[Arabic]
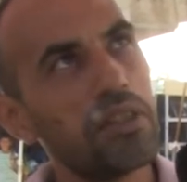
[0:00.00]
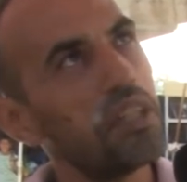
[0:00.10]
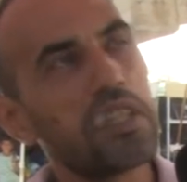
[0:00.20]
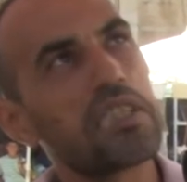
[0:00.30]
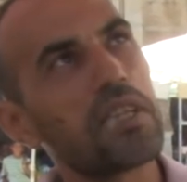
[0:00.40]

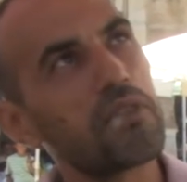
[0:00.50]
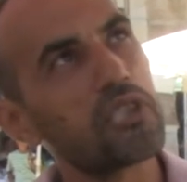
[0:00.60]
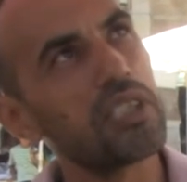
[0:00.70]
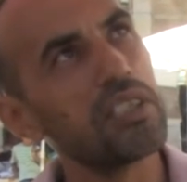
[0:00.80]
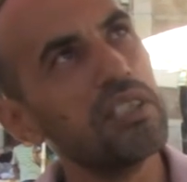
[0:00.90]
أنا زيارة
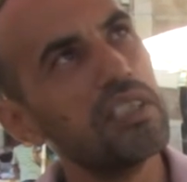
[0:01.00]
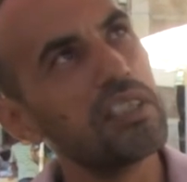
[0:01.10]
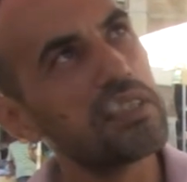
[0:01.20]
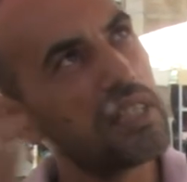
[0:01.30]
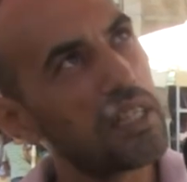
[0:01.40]
فش أي
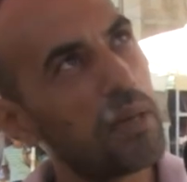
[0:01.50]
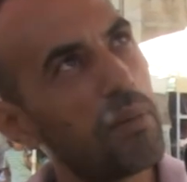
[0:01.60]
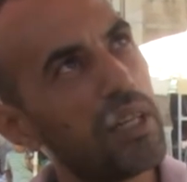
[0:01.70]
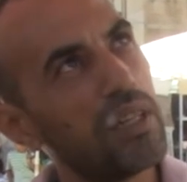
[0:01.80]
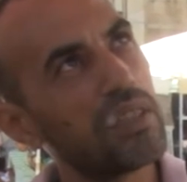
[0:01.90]
الزين
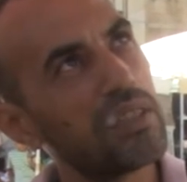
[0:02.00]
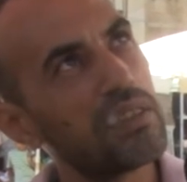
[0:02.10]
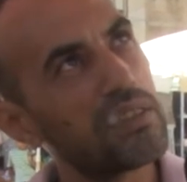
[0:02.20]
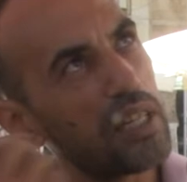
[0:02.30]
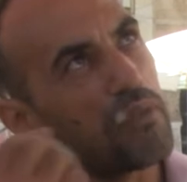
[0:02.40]
قبل
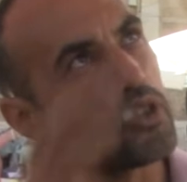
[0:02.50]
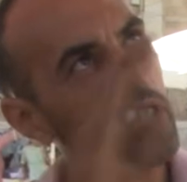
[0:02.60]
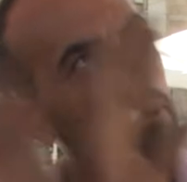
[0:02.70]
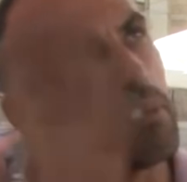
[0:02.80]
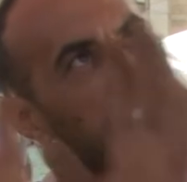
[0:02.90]
زيارة فش
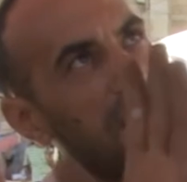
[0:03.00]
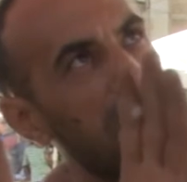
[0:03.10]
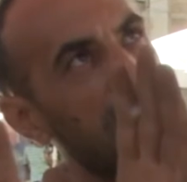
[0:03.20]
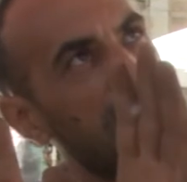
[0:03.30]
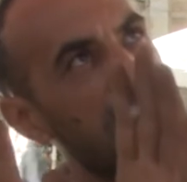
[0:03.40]
أي دول
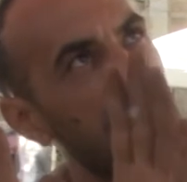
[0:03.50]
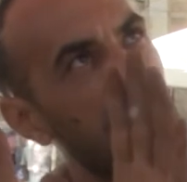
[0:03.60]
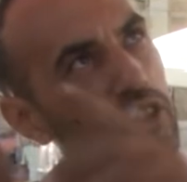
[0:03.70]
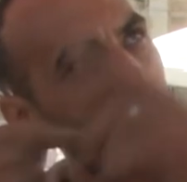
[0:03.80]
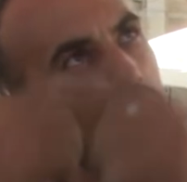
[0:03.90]
زينة
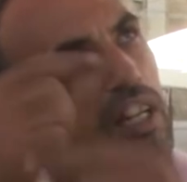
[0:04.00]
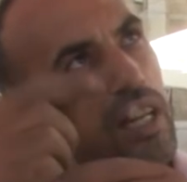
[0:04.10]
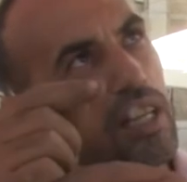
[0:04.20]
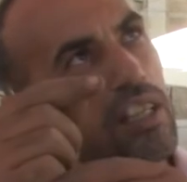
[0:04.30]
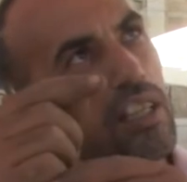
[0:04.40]
رجعنا
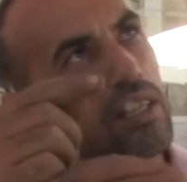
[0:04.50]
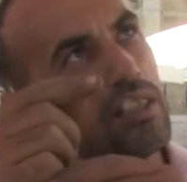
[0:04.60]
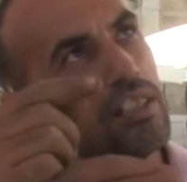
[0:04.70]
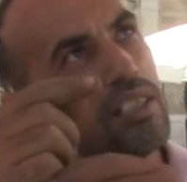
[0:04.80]
للحكاية